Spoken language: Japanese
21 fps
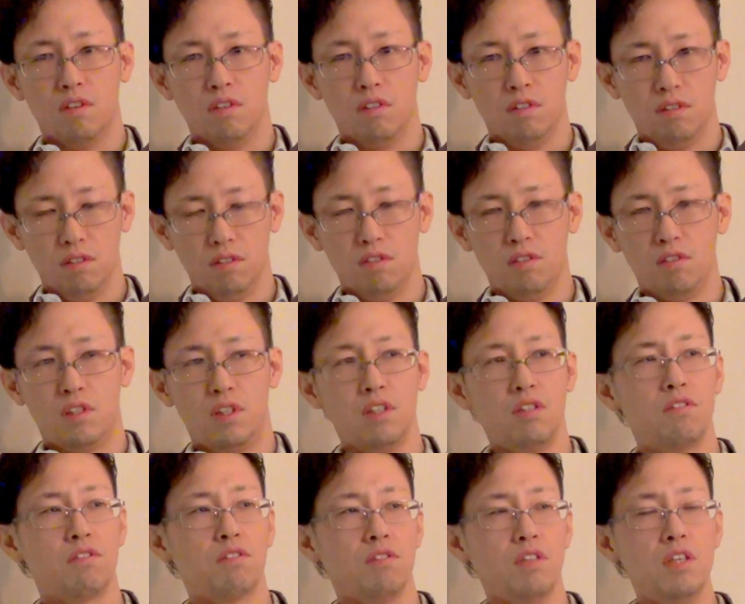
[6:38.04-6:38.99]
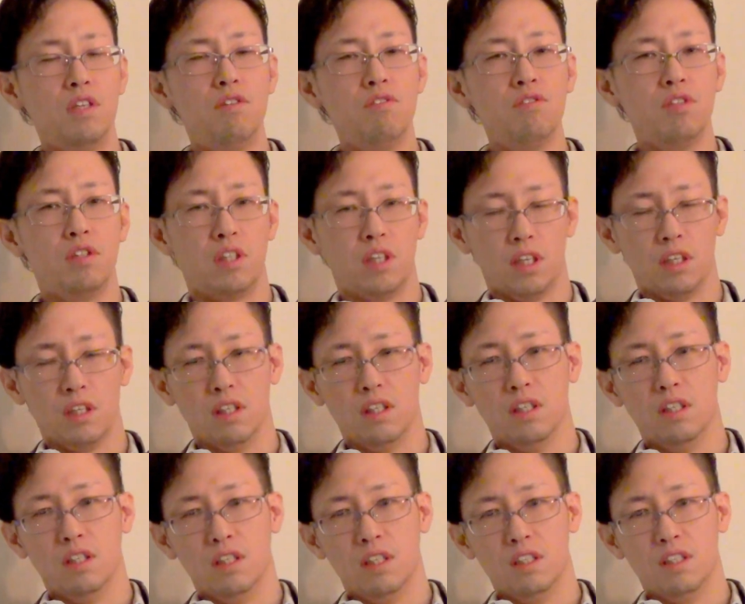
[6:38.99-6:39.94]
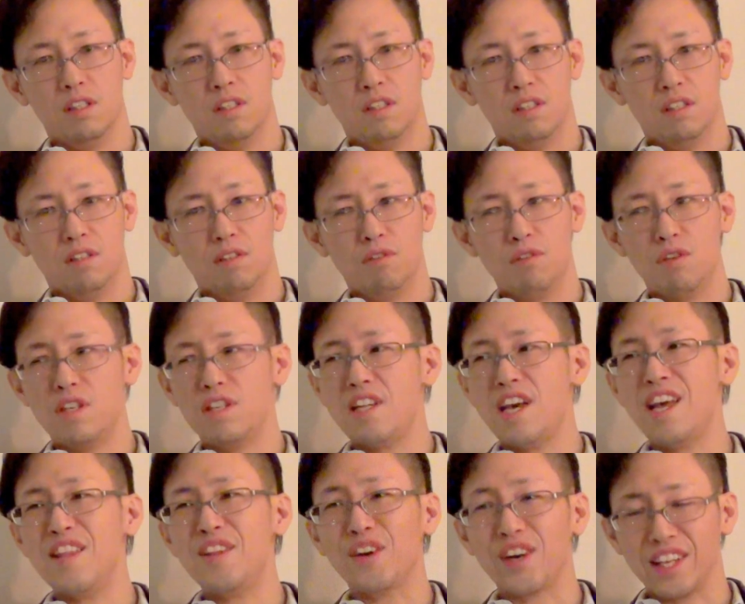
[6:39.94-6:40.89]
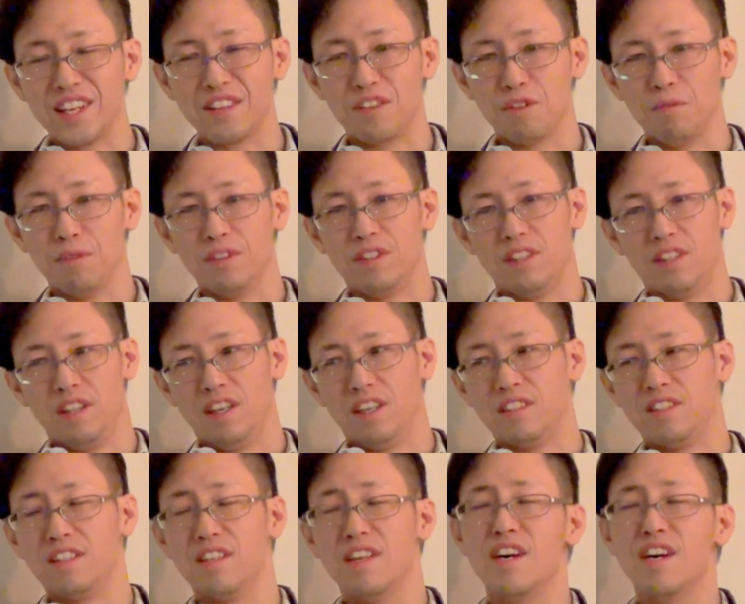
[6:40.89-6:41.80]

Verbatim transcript: うん、親族いるんじゃん、俺いねえのかなと思ってて、